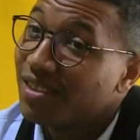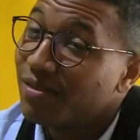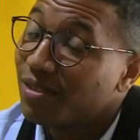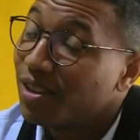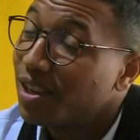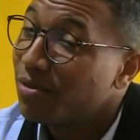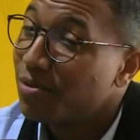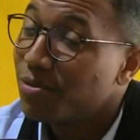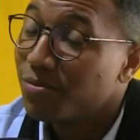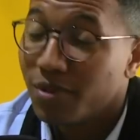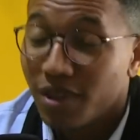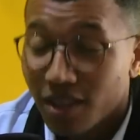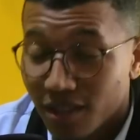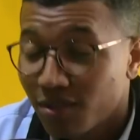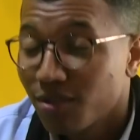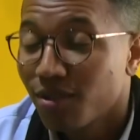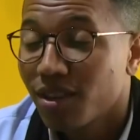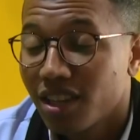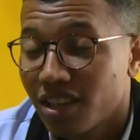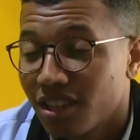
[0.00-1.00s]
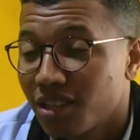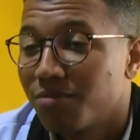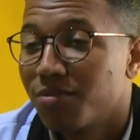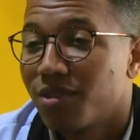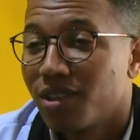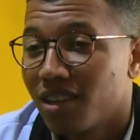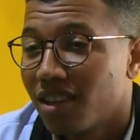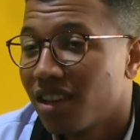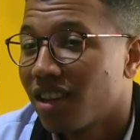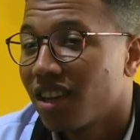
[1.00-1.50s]
فريمون بيان سور
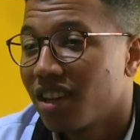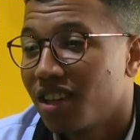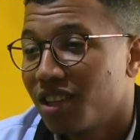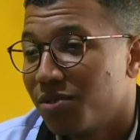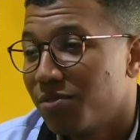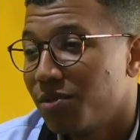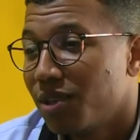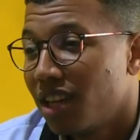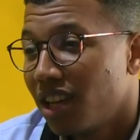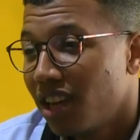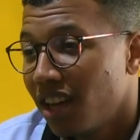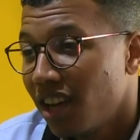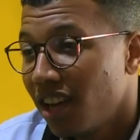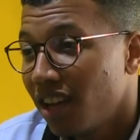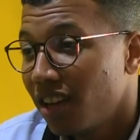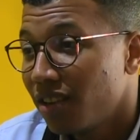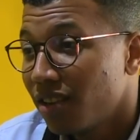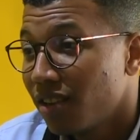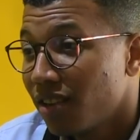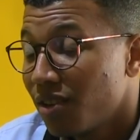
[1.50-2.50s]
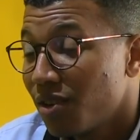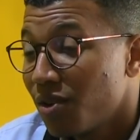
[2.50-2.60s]
غيعجبني غيعجبني الحال